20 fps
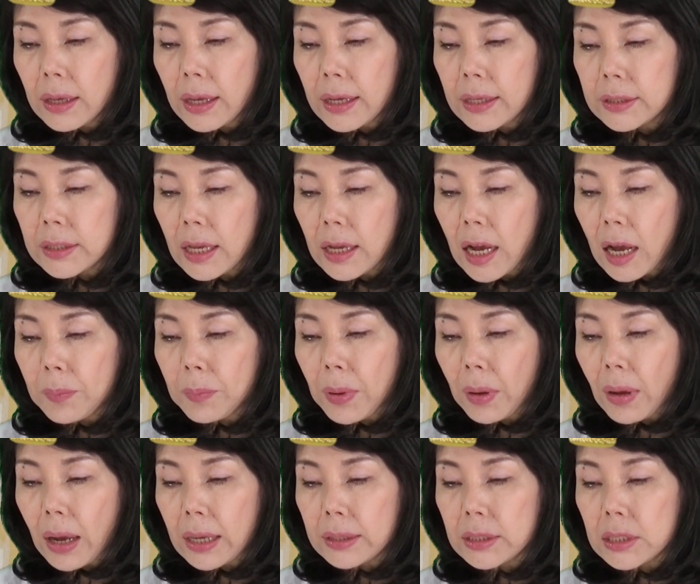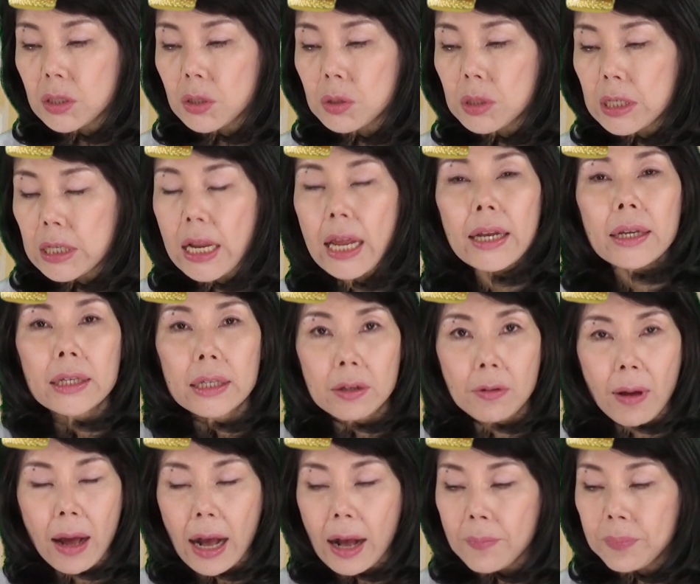1882年
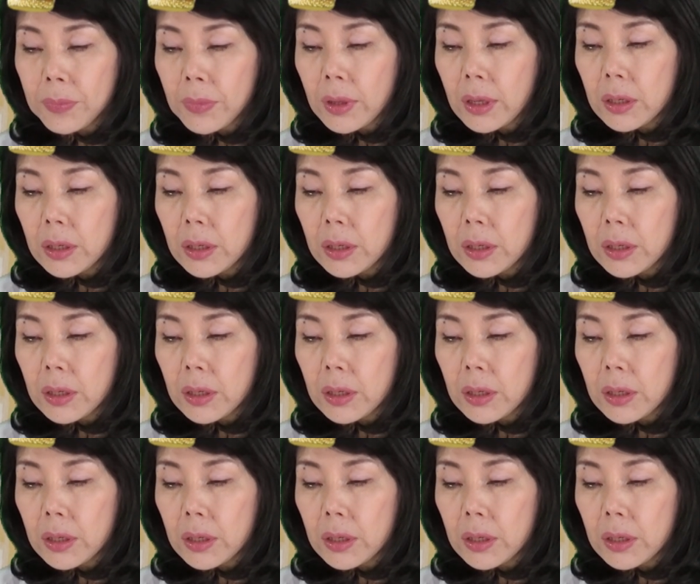には